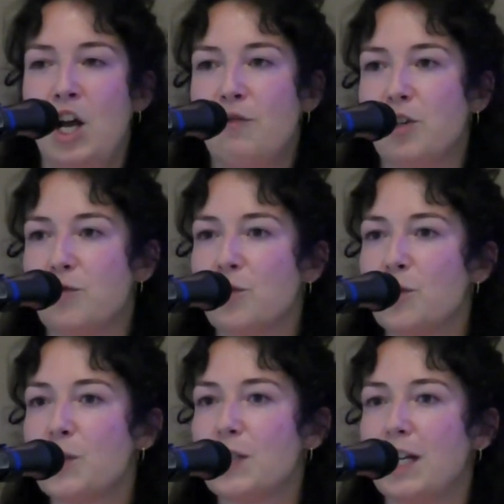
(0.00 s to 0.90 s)

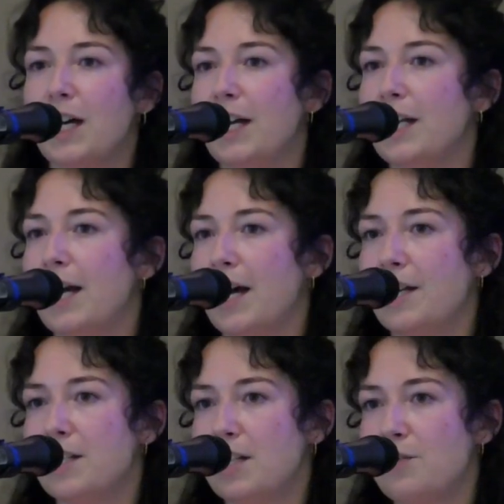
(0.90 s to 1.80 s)

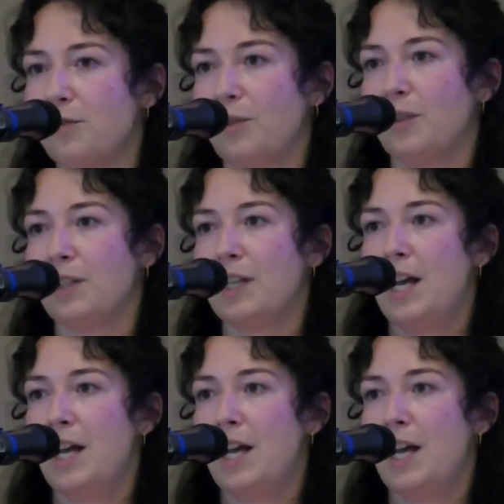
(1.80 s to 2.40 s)
Verschwörungsnarrativen